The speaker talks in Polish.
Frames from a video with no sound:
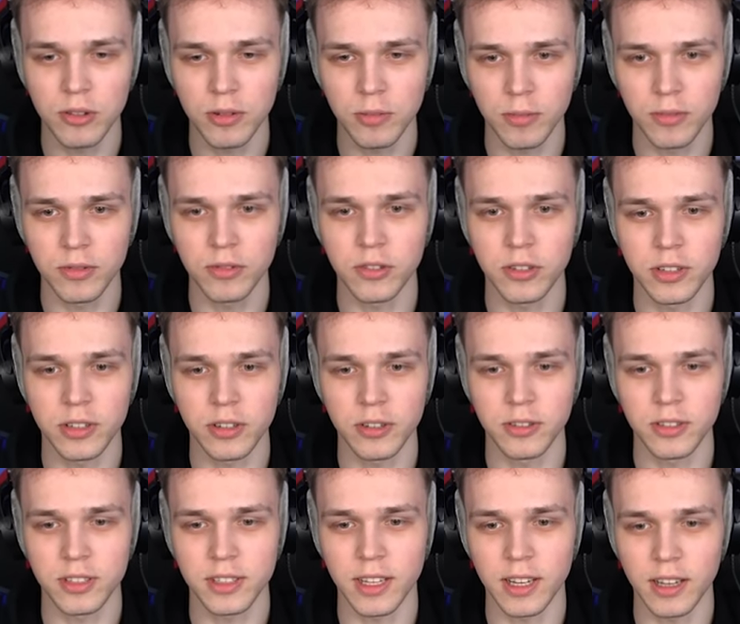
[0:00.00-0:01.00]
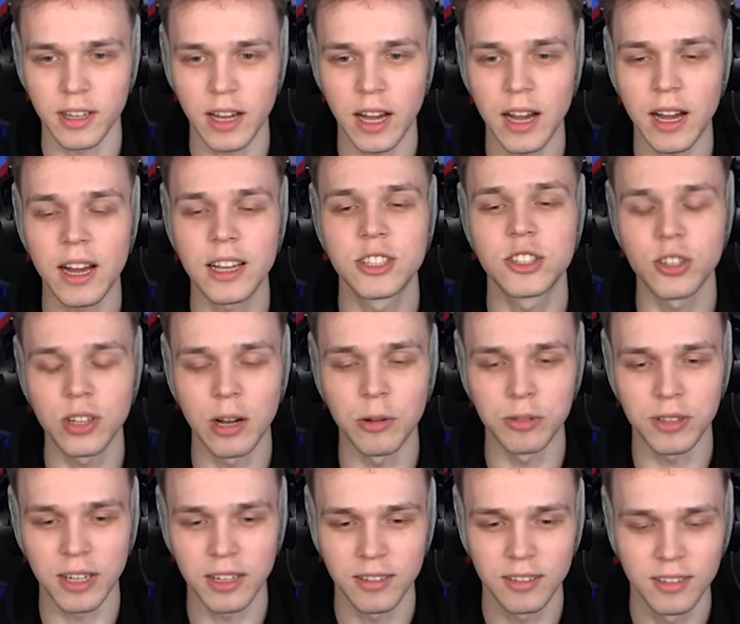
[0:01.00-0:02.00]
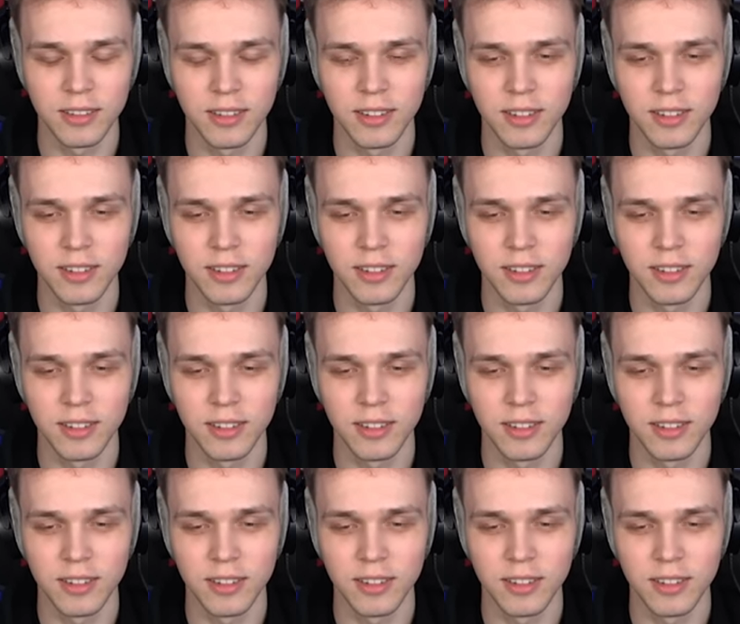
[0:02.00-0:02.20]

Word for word: czyli, czyli on zostaje. A astronauta?